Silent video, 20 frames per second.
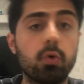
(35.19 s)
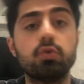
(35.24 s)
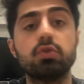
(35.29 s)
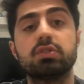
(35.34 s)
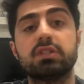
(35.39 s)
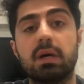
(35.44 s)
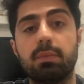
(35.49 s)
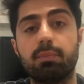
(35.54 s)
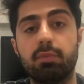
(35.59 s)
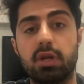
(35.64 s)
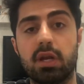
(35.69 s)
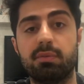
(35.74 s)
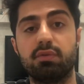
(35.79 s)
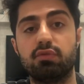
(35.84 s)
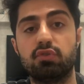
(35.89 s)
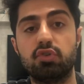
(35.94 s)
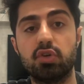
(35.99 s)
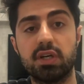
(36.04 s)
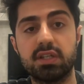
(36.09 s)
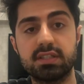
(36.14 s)
O yüzden böyle
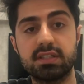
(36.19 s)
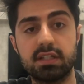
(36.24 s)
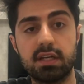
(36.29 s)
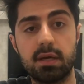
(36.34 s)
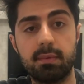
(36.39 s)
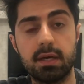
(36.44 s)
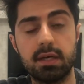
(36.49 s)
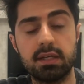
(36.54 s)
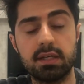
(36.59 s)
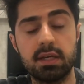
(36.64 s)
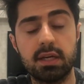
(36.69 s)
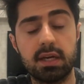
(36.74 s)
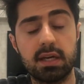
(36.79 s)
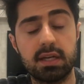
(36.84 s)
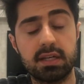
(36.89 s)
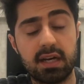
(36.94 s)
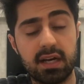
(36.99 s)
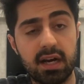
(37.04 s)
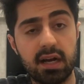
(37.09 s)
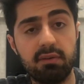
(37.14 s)
bir video hazırlamaya
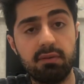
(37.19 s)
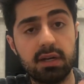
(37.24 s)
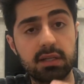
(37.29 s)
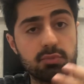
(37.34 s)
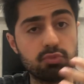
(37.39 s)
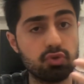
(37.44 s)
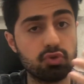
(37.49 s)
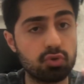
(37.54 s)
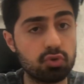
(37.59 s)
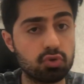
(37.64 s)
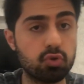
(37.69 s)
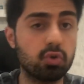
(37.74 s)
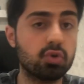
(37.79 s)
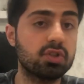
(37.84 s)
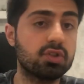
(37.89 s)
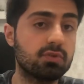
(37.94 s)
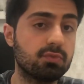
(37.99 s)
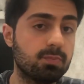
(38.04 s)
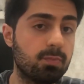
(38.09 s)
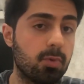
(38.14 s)
karar verdim. Çünkü çok
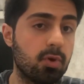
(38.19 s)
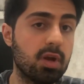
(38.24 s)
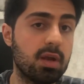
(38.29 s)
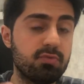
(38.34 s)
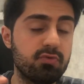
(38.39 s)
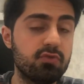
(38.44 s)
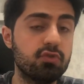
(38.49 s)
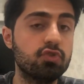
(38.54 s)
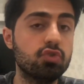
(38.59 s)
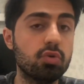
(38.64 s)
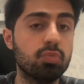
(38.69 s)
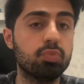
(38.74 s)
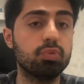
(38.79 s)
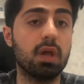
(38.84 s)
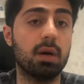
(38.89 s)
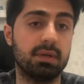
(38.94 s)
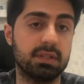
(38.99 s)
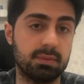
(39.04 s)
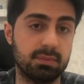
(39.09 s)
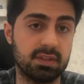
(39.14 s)
böyle bir video
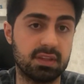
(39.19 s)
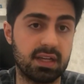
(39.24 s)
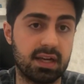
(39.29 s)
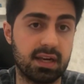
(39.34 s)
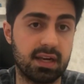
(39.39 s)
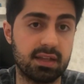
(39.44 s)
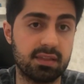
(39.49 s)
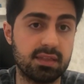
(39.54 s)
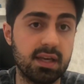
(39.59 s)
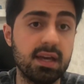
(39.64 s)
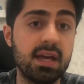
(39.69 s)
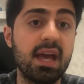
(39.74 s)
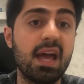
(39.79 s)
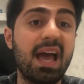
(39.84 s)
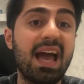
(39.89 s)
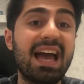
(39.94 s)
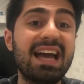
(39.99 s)
bulamadım internette.